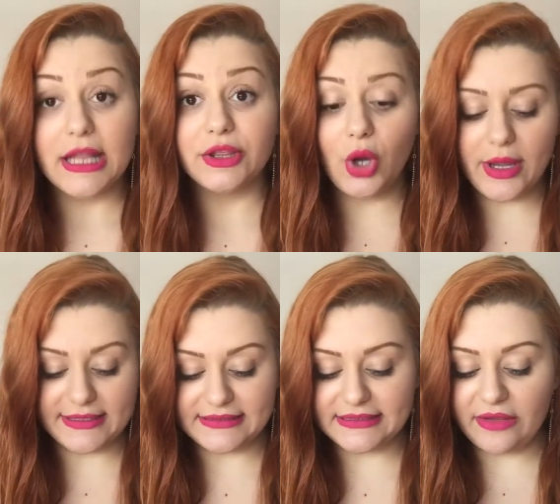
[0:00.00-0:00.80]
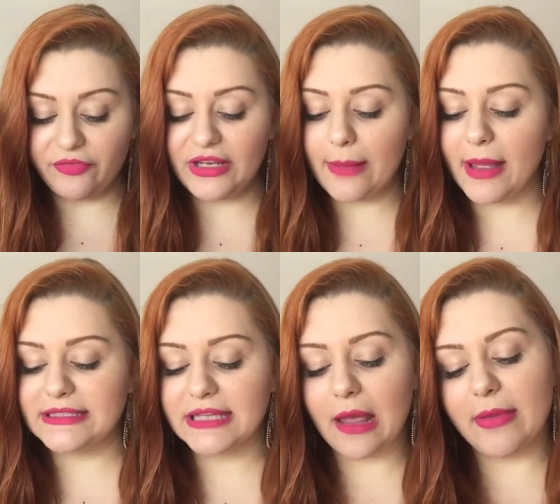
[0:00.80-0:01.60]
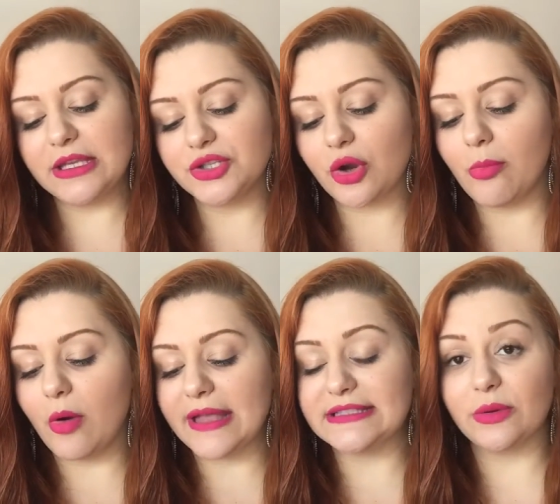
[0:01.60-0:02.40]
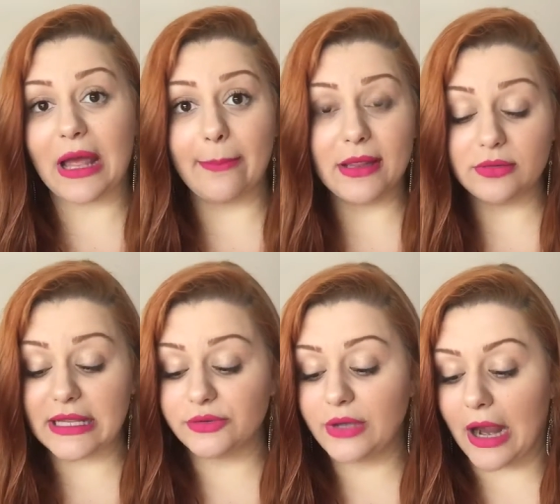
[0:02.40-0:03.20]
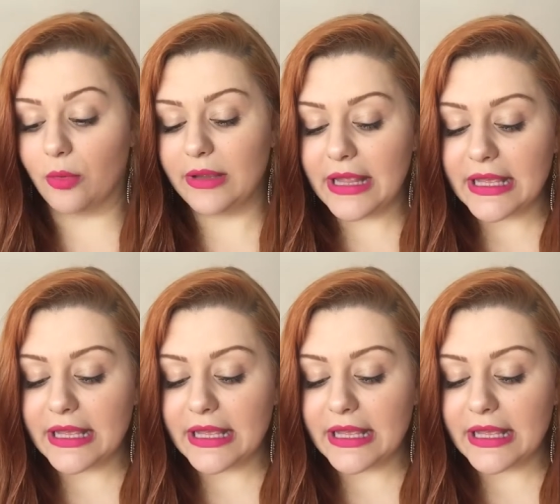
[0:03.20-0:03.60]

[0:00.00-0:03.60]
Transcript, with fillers: 2. Defina basicamente como é seu cabelo natural.